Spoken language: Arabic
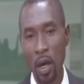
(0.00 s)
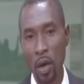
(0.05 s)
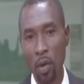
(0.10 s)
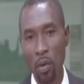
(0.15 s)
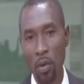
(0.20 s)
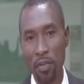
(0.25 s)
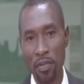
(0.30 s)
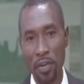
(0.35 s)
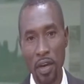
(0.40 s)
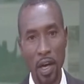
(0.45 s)

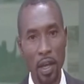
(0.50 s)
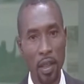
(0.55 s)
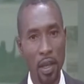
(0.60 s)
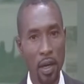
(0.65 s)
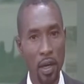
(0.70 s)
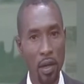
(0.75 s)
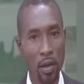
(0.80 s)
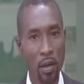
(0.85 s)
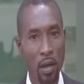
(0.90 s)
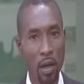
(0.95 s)
وفي هذا
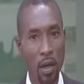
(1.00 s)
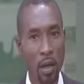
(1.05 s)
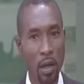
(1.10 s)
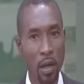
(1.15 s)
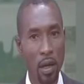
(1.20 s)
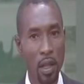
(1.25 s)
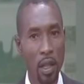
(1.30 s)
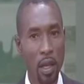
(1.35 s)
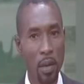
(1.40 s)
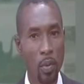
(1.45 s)
الإطار
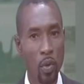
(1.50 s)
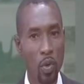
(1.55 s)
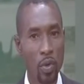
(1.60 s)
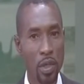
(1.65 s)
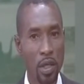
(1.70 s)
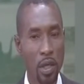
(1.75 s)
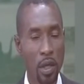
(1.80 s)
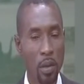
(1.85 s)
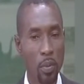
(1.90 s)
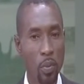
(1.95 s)
قدم
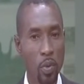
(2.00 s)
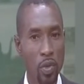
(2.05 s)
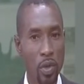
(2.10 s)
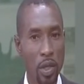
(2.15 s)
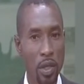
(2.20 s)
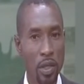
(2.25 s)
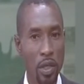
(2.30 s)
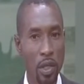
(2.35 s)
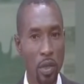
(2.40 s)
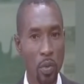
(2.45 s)
وزير
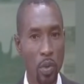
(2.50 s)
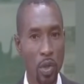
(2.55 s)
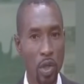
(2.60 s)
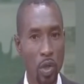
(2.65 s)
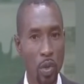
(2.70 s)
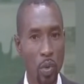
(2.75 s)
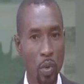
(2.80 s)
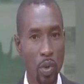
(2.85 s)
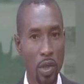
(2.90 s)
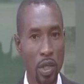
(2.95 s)
البوسطة
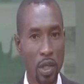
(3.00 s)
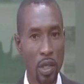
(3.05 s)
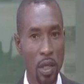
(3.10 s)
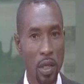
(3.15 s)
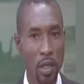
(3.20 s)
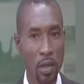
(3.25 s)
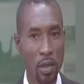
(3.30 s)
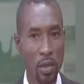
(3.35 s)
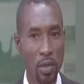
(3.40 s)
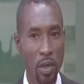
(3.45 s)
وتكنولوجيا
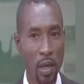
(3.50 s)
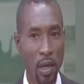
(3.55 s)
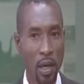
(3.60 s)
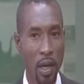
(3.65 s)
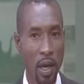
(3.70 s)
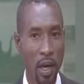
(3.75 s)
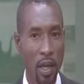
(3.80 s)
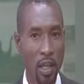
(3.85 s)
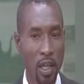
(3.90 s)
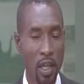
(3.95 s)
الاتصال
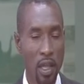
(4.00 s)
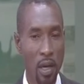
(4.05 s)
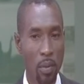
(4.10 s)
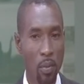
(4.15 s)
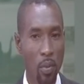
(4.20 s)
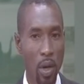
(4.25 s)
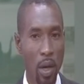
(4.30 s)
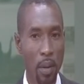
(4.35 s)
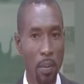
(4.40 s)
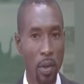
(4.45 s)
الحديثة
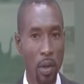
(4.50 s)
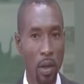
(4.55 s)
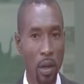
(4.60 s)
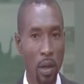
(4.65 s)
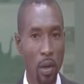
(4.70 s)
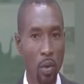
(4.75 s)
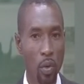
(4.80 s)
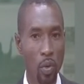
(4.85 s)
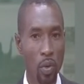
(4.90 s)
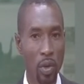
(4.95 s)
محمد
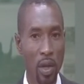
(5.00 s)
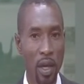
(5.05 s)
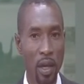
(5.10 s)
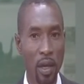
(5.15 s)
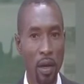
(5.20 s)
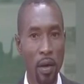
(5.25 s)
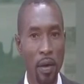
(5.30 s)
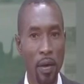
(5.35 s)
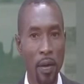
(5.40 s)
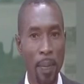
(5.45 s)
الله
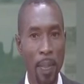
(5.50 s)
الطاهر